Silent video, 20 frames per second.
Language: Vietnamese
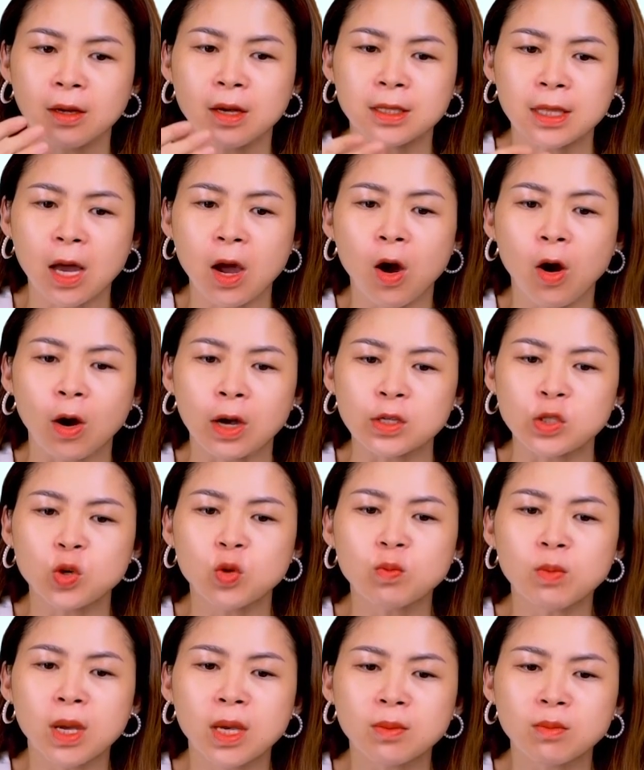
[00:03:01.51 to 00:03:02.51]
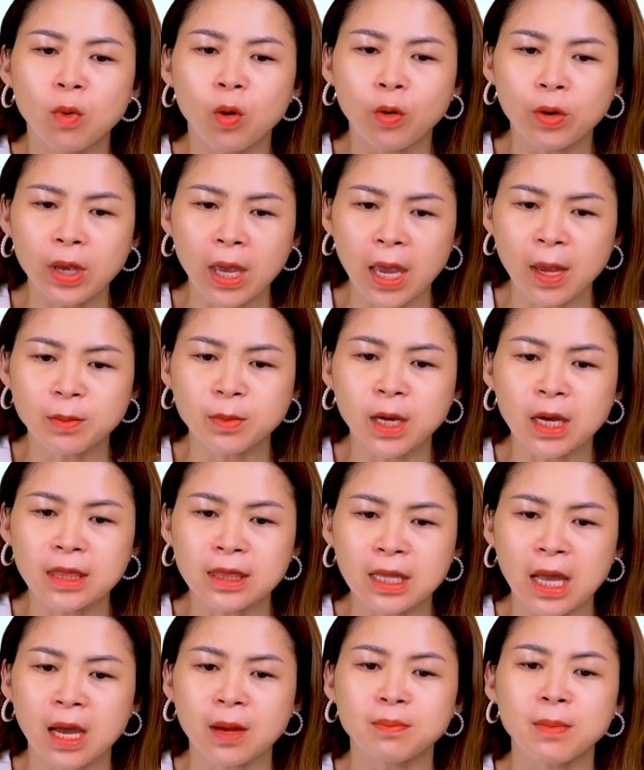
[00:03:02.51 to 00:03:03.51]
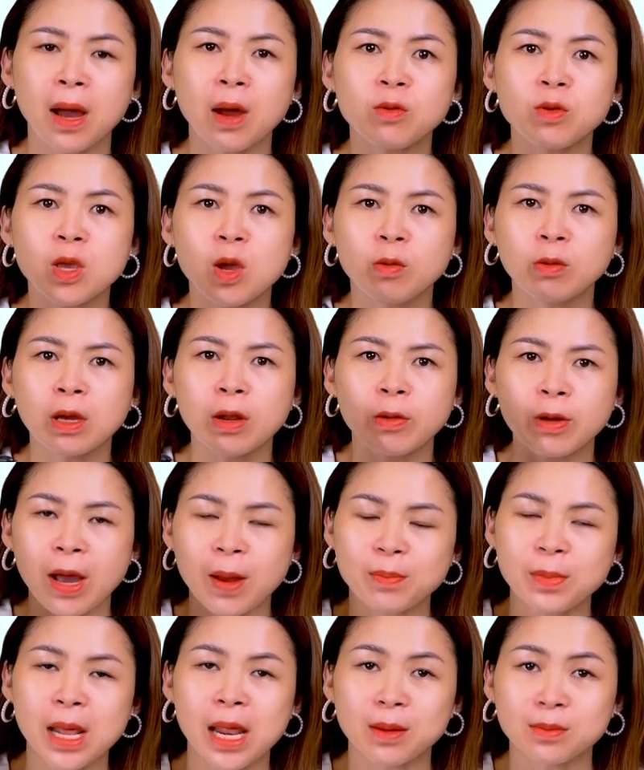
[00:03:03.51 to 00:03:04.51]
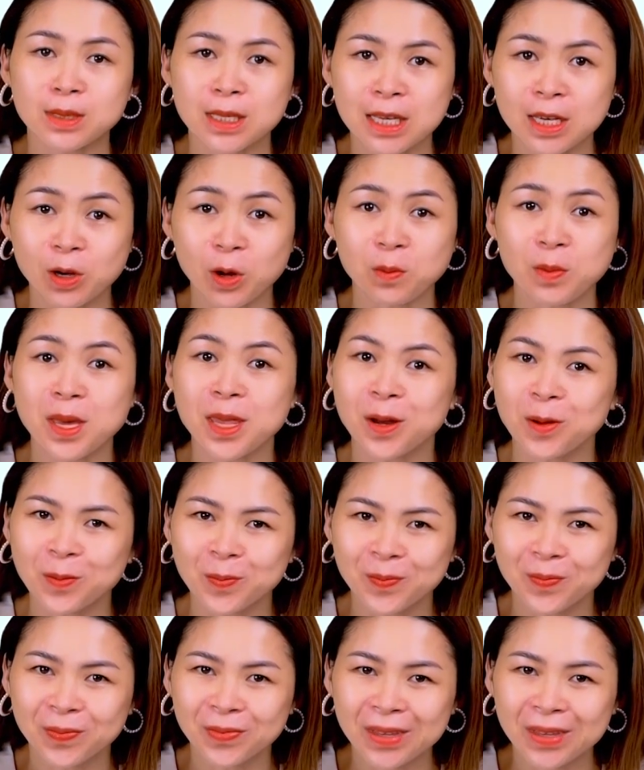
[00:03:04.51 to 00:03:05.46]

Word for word: Người ta hỏi trung bình mỗi em cân nặng bao nhiêu kg để làm gì con biết không?